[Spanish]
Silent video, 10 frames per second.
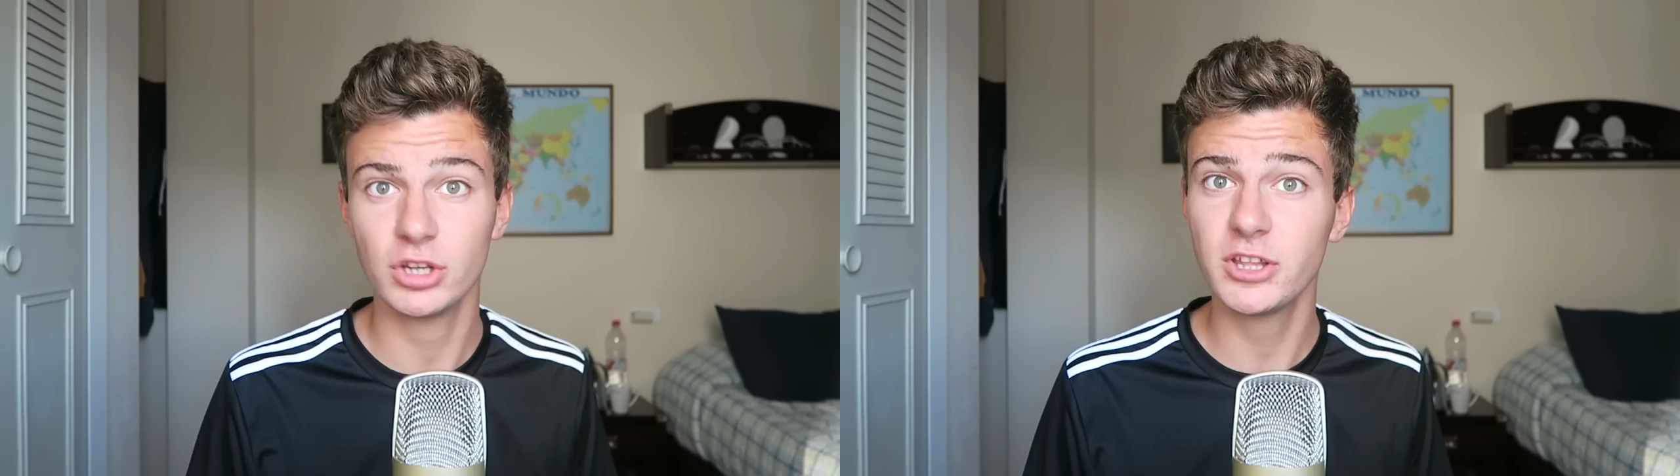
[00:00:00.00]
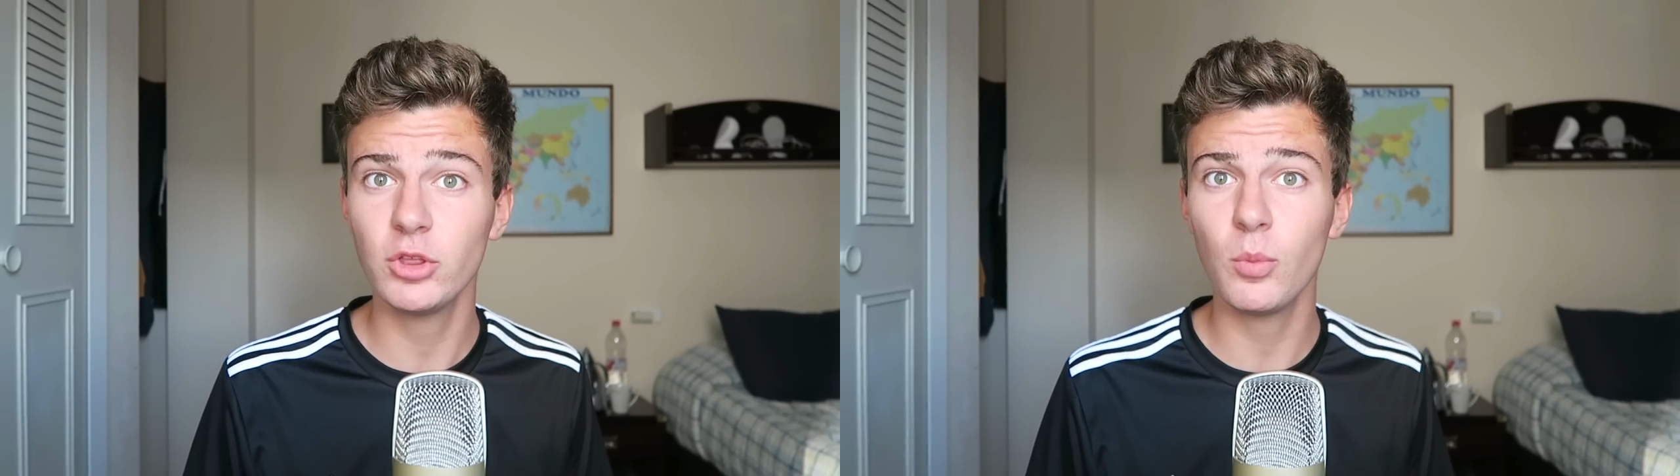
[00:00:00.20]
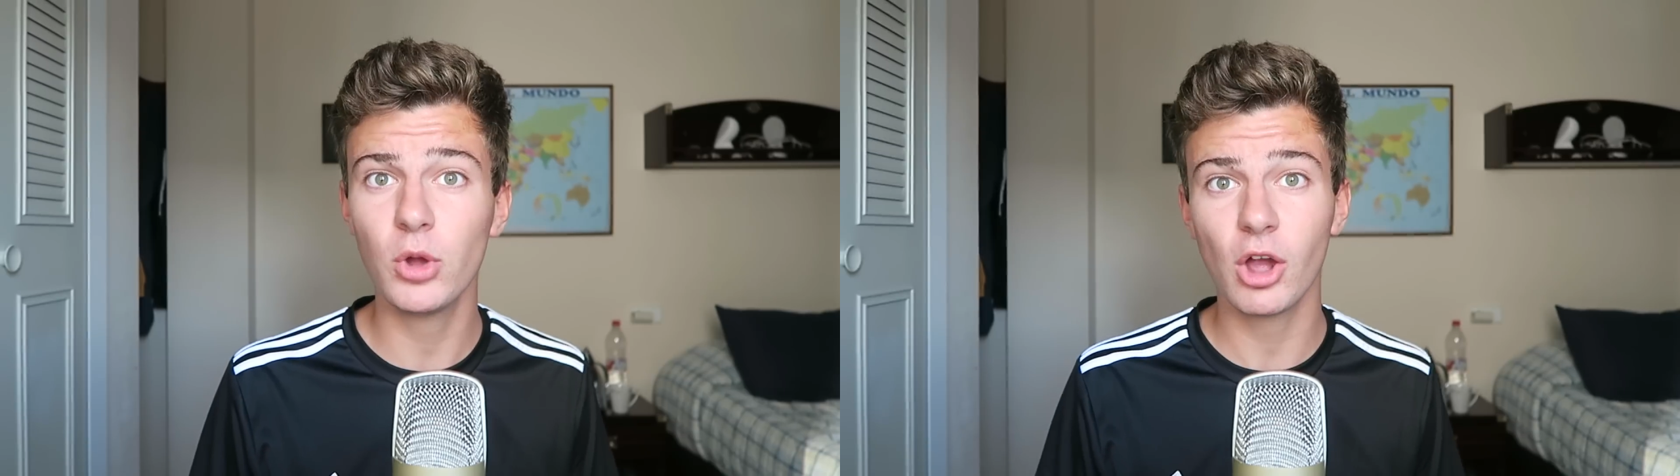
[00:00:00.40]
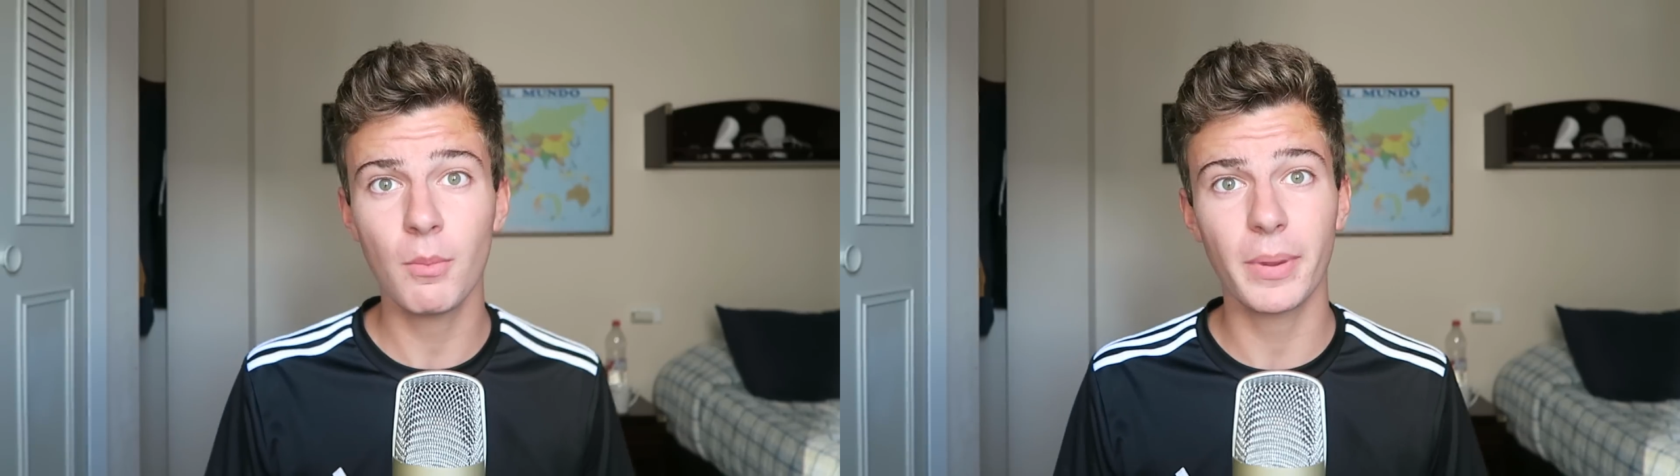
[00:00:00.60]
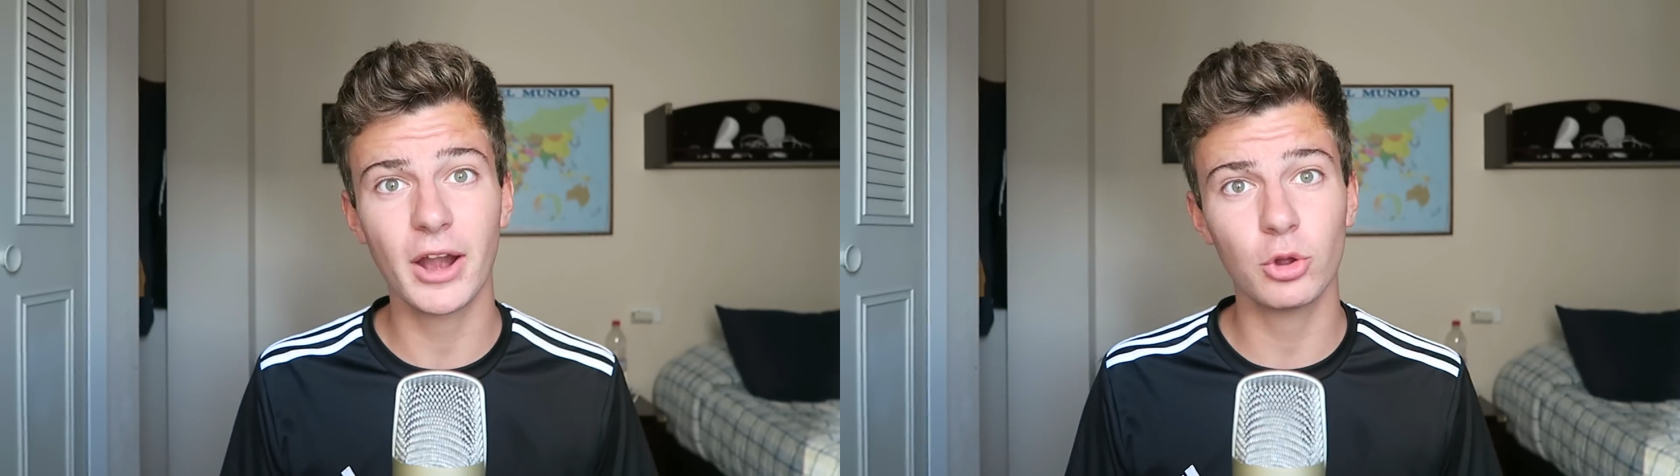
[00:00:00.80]
En este vídeo voy a
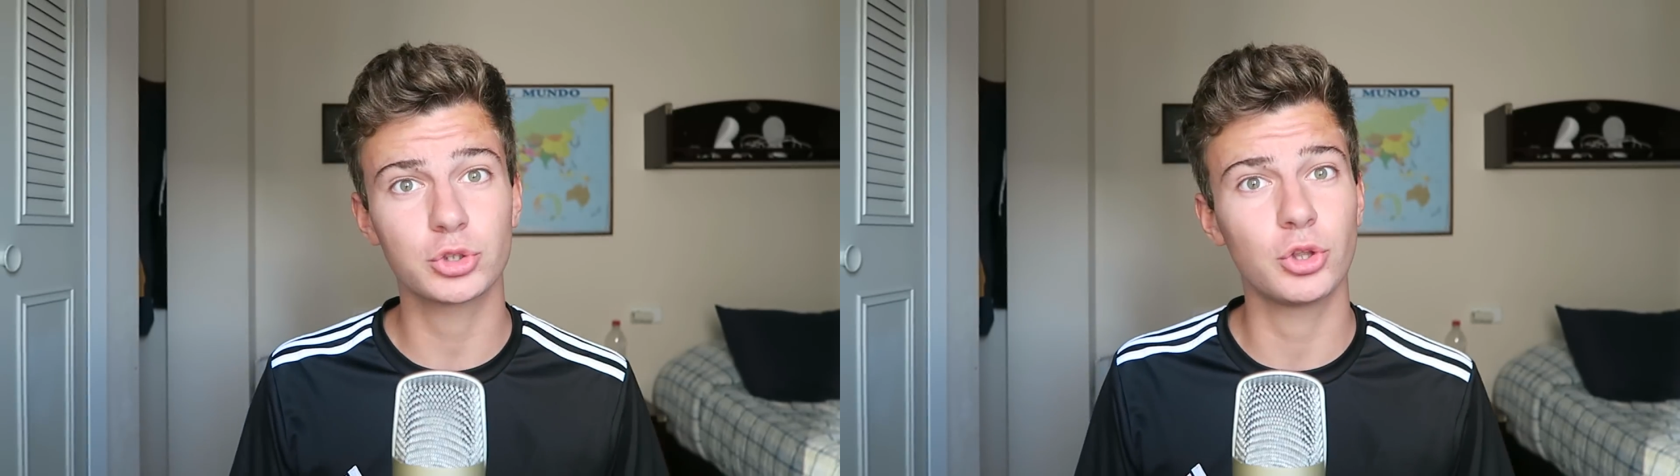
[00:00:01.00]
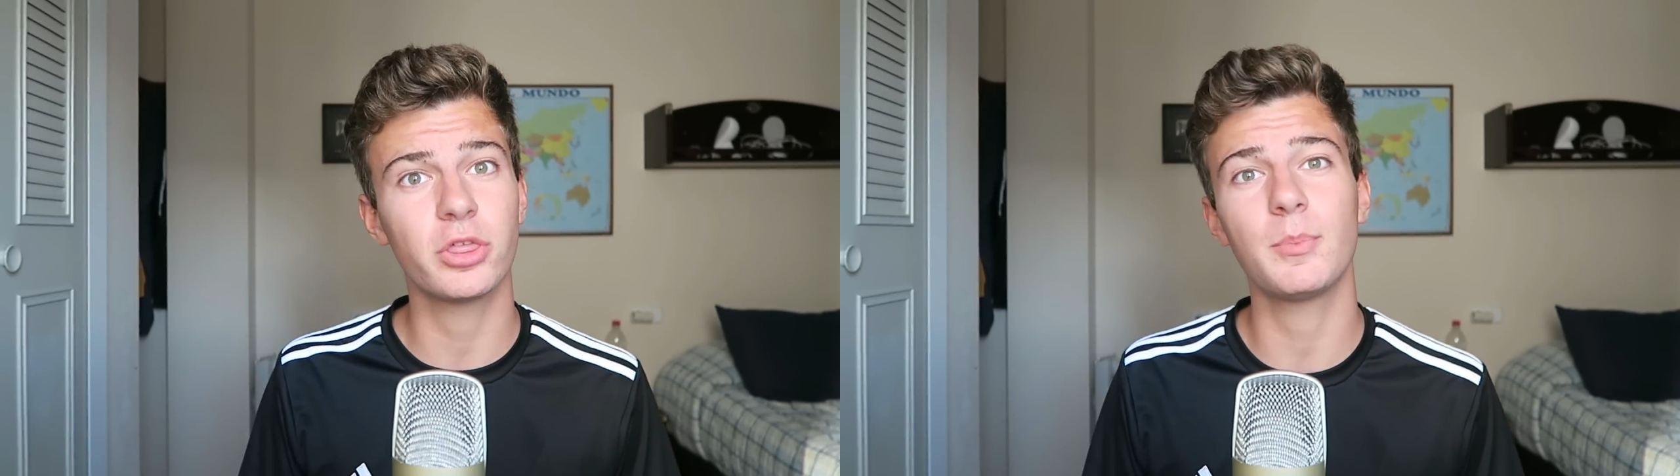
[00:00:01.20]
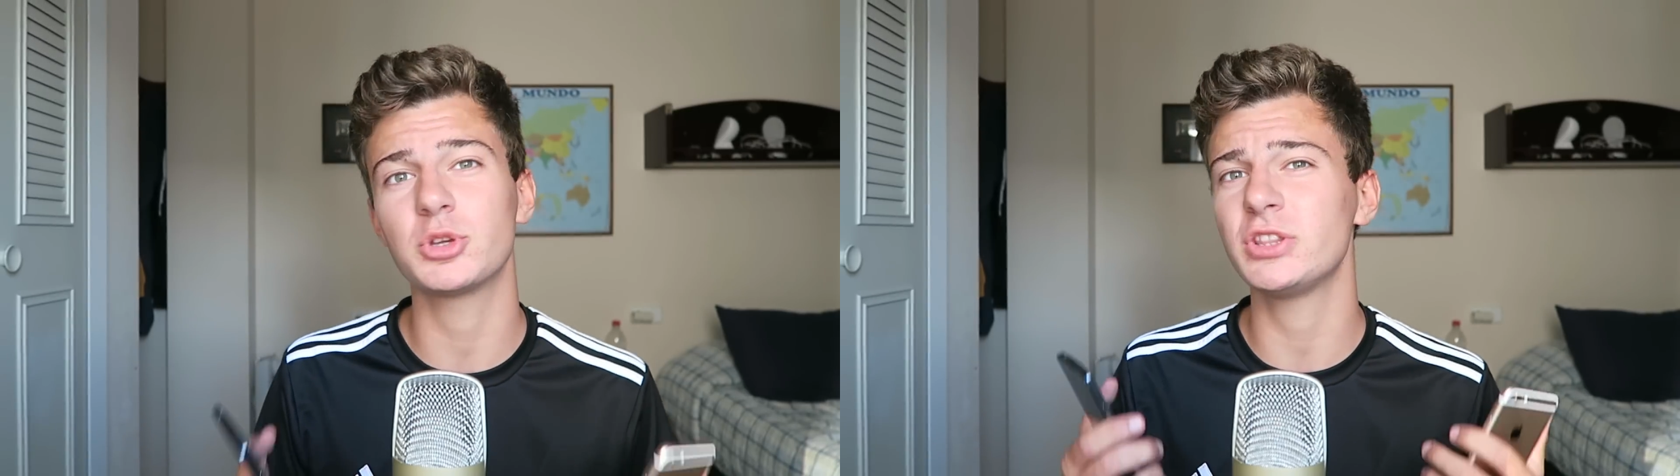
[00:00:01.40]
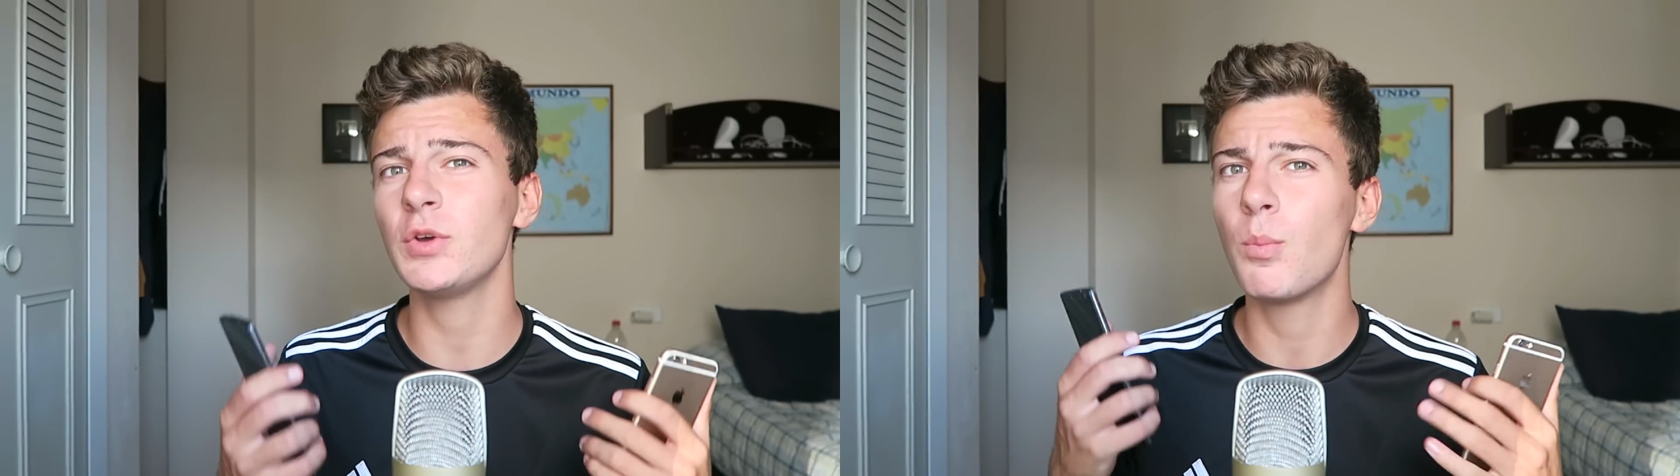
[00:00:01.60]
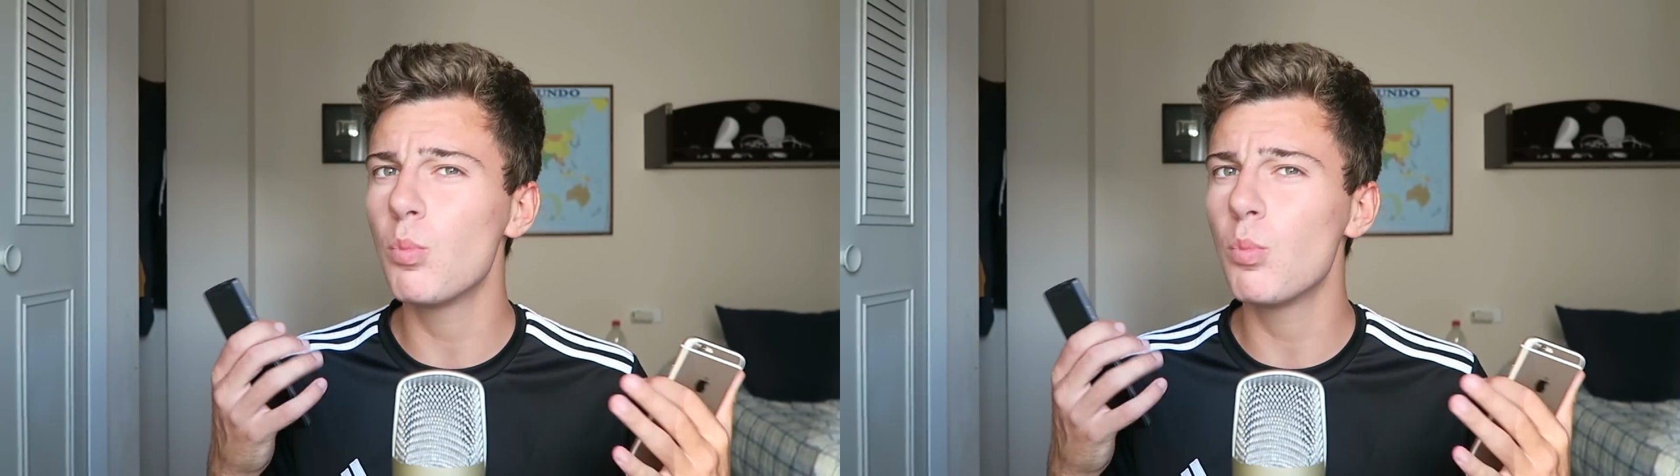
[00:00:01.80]
compararos dos dispositivos